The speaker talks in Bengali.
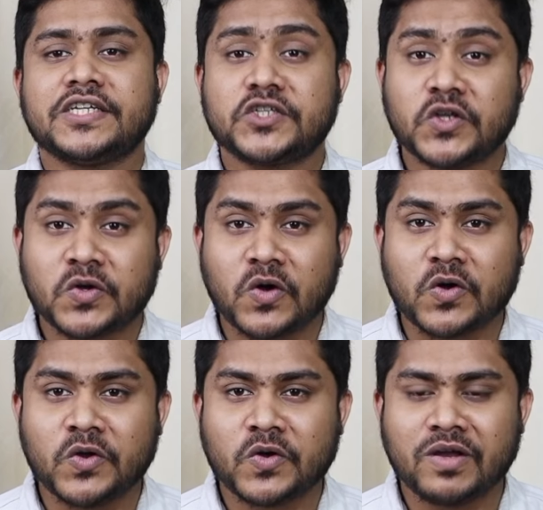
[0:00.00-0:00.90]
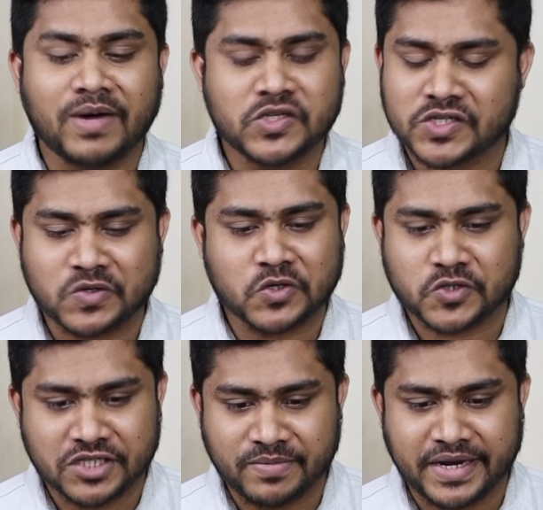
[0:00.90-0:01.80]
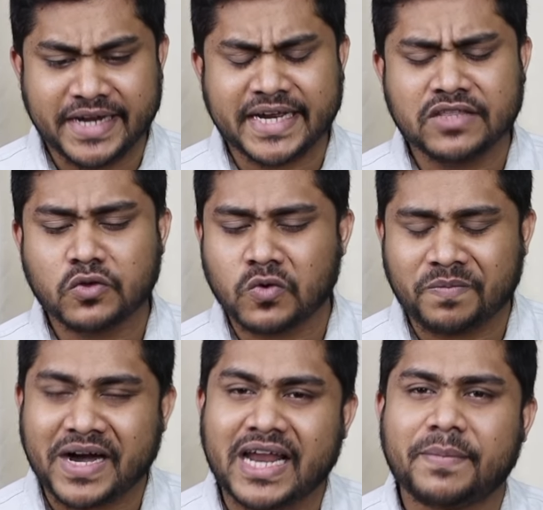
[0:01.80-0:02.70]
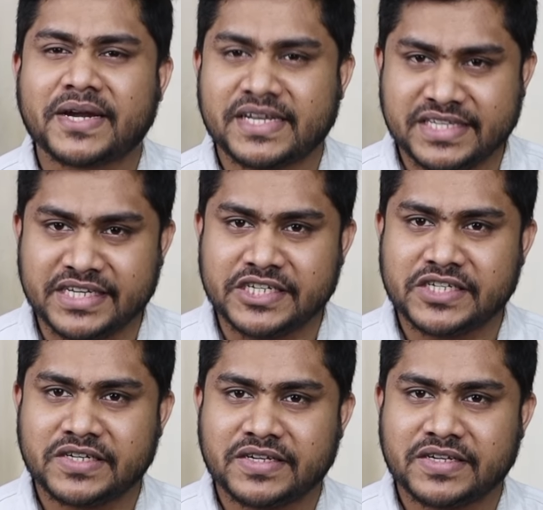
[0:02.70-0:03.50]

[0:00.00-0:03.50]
সেজন্য কখনো কোনো মানুষকে কষ্ট দিবেন না এটা কিন্তু খুব খারাপ একটা জিনিস